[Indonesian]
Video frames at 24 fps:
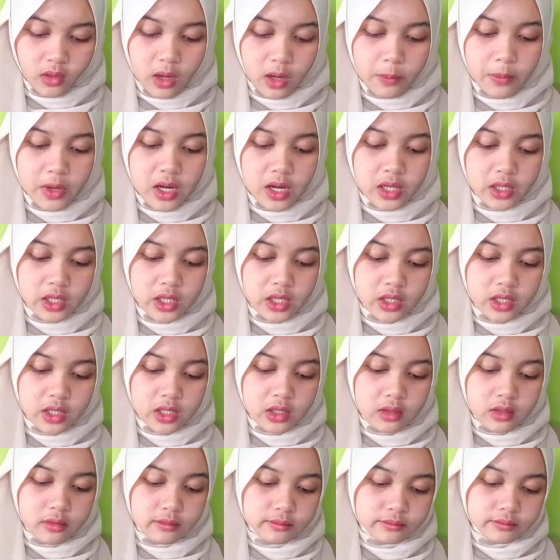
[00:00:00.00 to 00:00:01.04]
apalagi ini
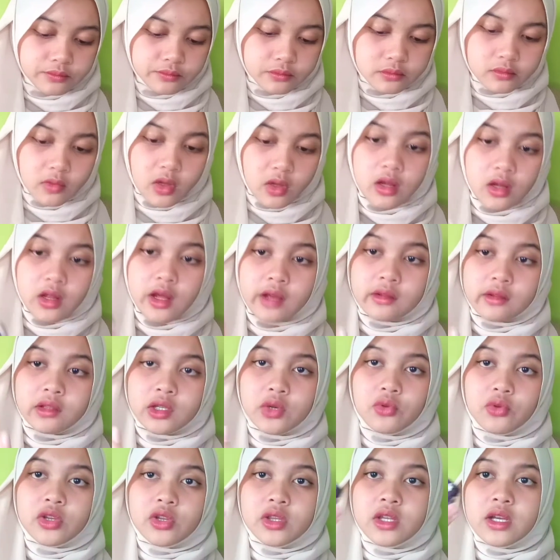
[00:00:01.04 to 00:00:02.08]
lihat di
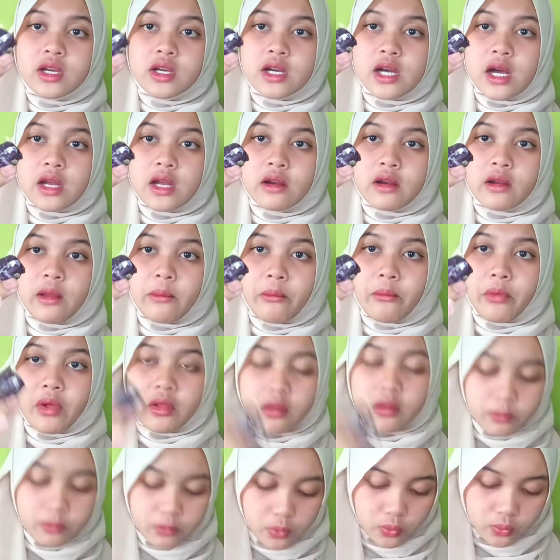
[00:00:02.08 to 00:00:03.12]
kulitnya nggak ada nempel
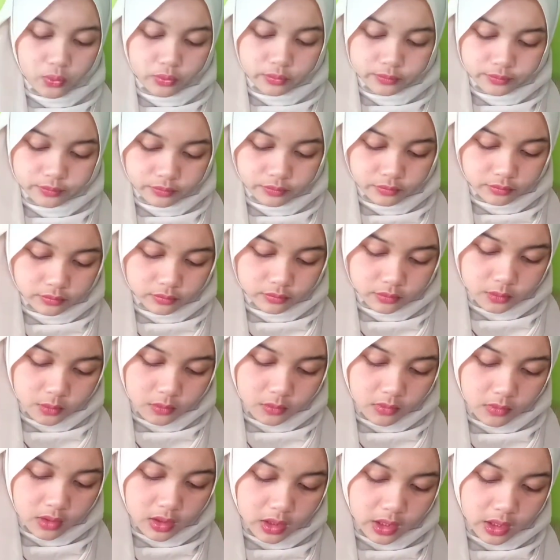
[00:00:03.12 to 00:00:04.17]
tepung
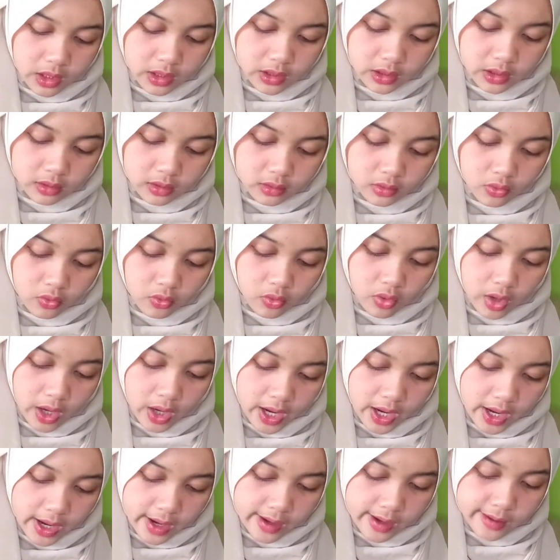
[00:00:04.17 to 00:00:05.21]
kayak dikit
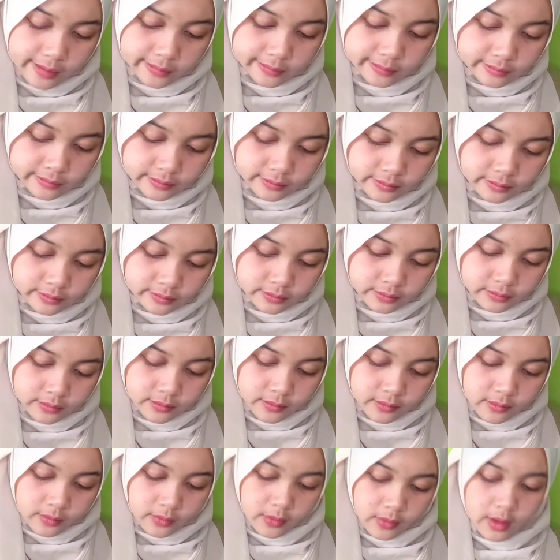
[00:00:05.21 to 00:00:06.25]
doang
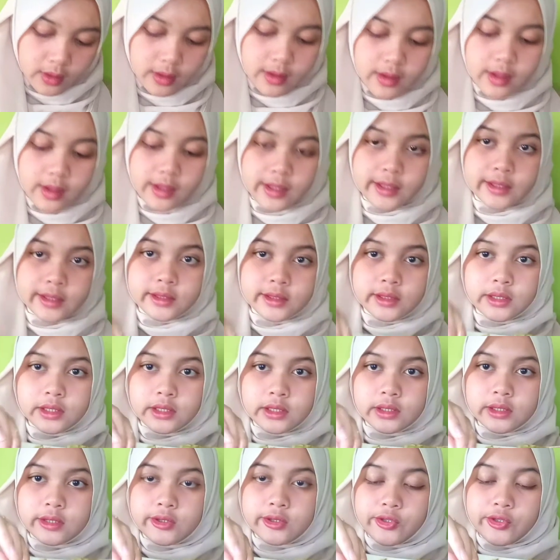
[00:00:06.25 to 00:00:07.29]
and
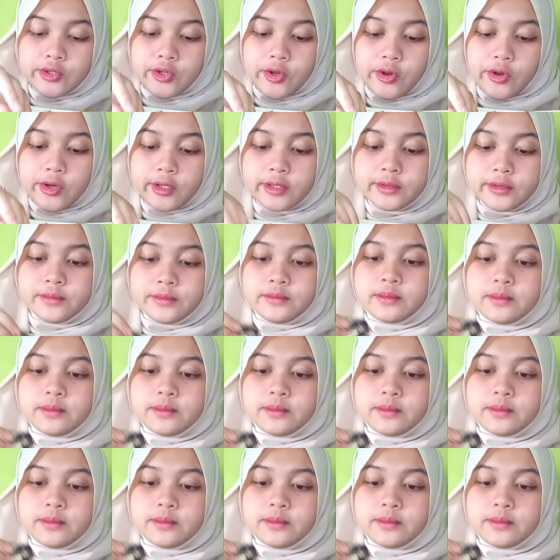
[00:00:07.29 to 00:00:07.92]
kita cocok